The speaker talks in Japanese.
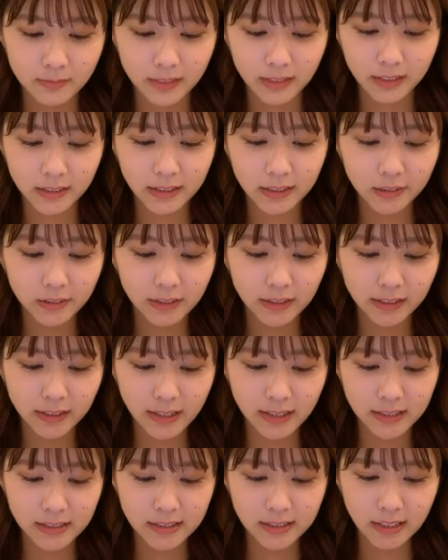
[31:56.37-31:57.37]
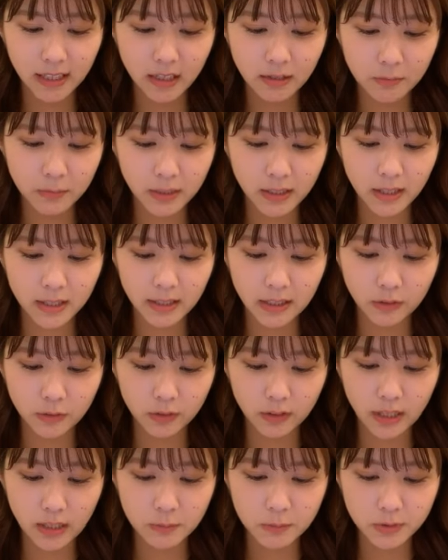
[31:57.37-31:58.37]
できるだけ近い未来への
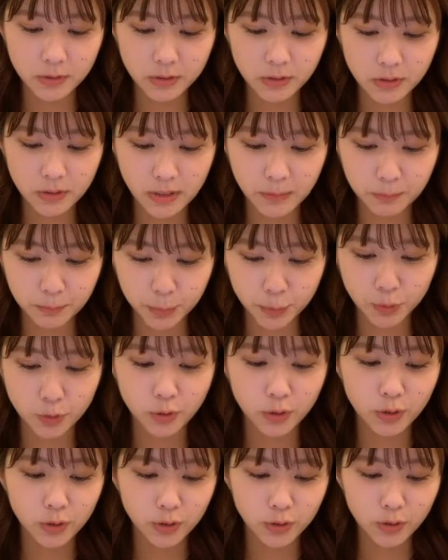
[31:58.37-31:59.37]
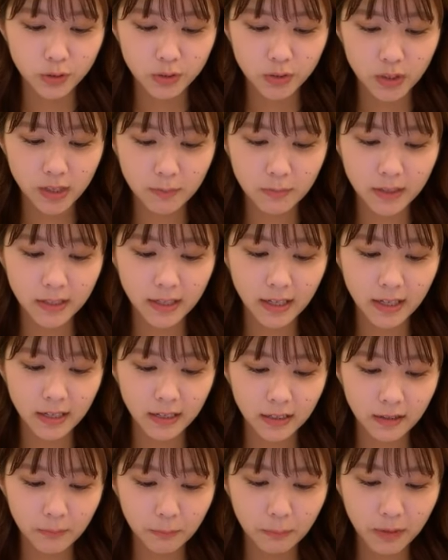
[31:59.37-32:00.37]
タイムスリップそれまで
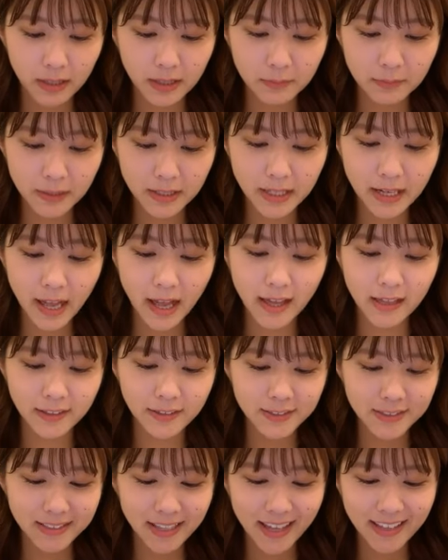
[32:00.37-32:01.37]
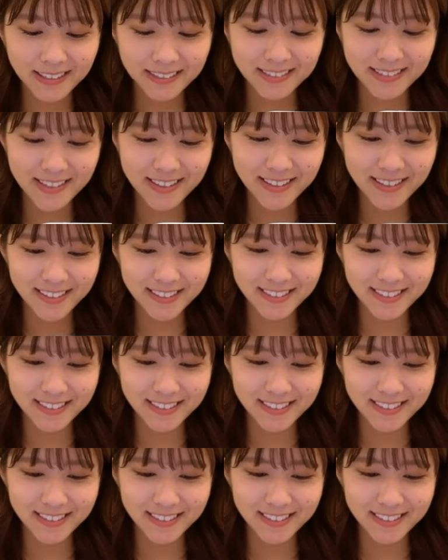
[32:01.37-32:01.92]
頑張りマリアよっしゃ行くぞ